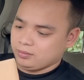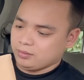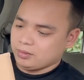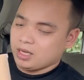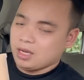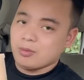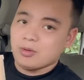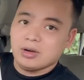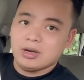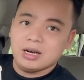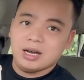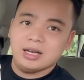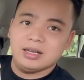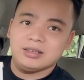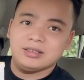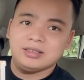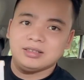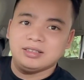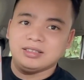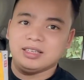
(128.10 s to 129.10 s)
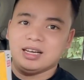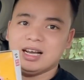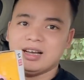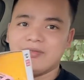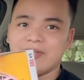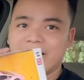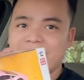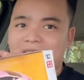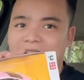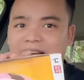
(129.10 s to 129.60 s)
Đây mọi người. Đấy,
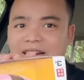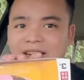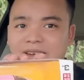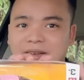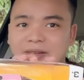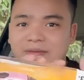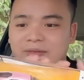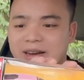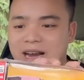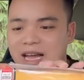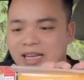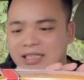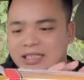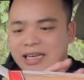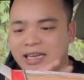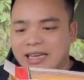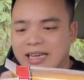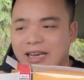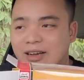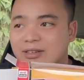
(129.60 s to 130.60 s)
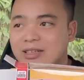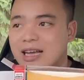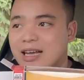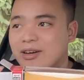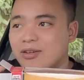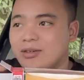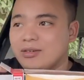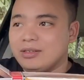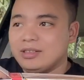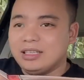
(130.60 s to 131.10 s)
phải đẩy như này kéo ra
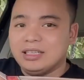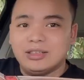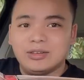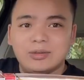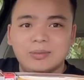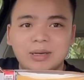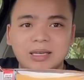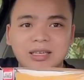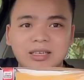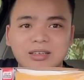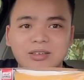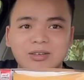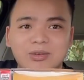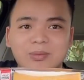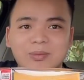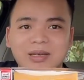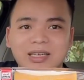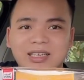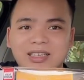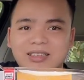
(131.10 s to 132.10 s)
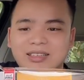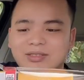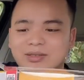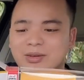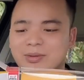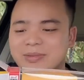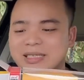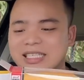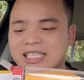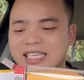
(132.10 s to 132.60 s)
nó nhìn nó mới
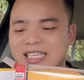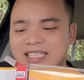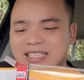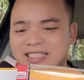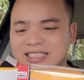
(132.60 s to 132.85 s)
xịn.